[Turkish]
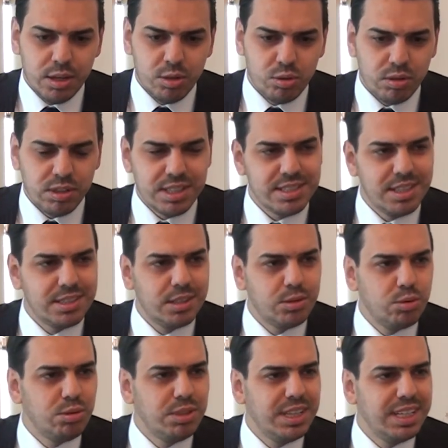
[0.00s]
Çok kısaca
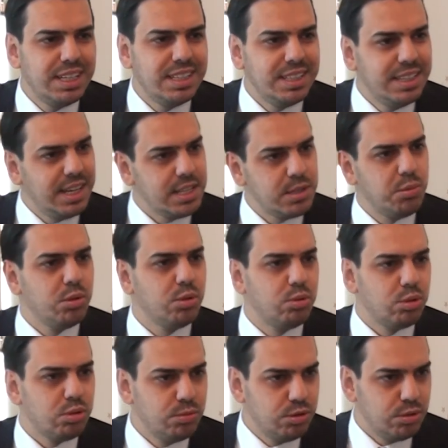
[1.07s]
Türkiye'nin diaspora
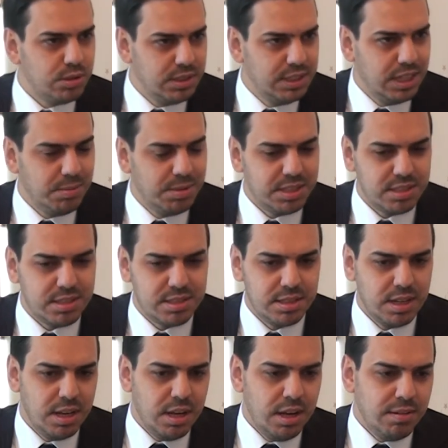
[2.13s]
kurumu diyebiliriz.
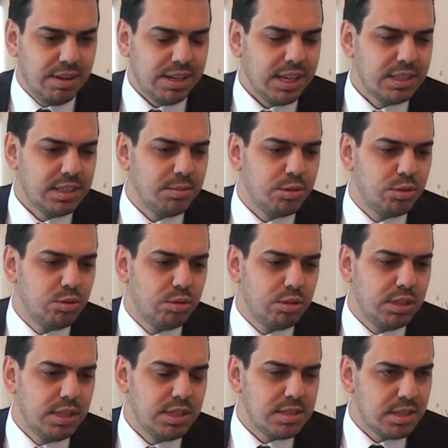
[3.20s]
Fakat tabii
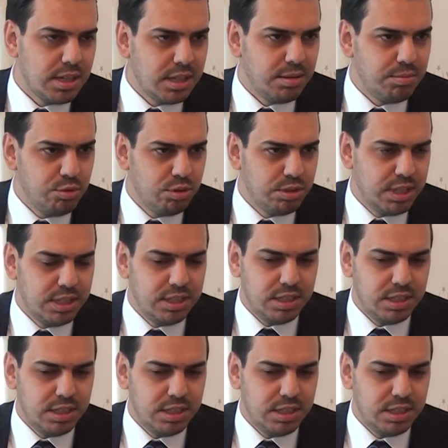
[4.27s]
Türkiye sıradan bir ülke